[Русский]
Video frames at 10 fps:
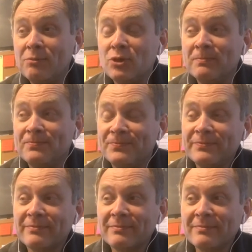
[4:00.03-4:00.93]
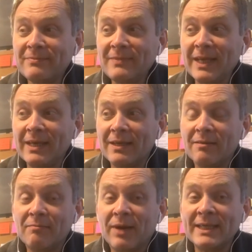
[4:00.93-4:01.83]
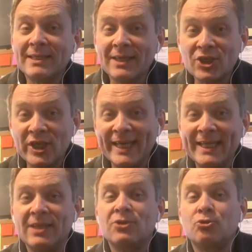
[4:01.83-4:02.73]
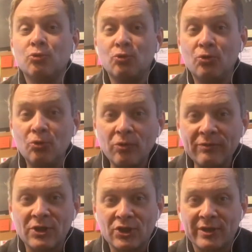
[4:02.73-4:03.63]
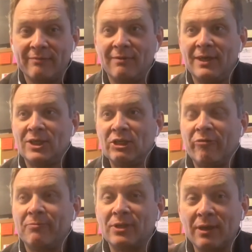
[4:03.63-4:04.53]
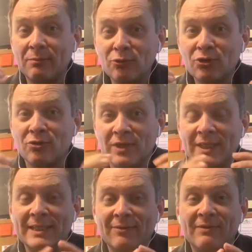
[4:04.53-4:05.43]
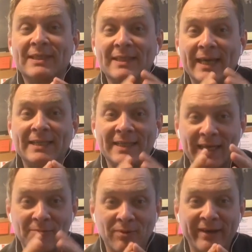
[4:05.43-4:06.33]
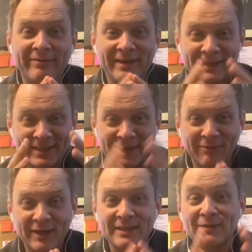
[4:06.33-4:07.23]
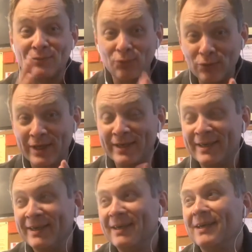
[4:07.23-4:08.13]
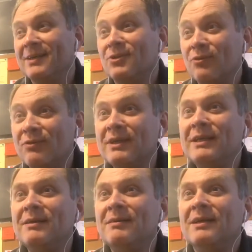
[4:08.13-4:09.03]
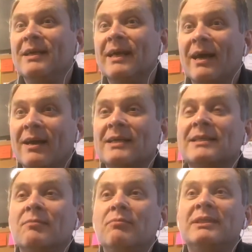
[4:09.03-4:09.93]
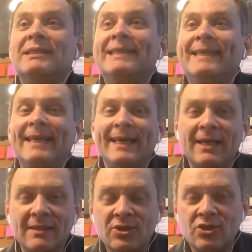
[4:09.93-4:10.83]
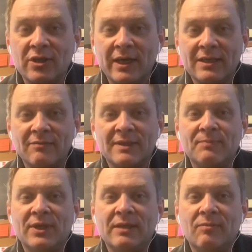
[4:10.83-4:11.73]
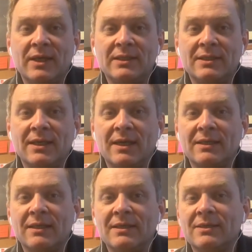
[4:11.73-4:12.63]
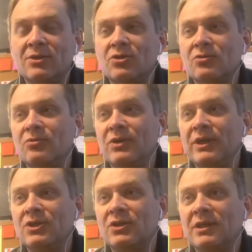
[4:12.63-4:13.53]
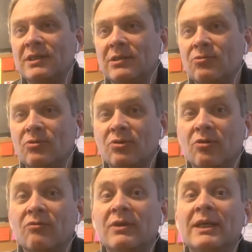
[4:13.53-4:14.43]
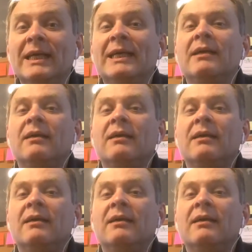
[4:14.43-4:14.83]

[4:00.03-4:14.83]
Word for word: в общем, произношение чудовищно важно, потому что если вы знаете, как правильно издавать звуки, то вы гораздо быстрее начинаете воспринимать англоязычную речь на слух, то вы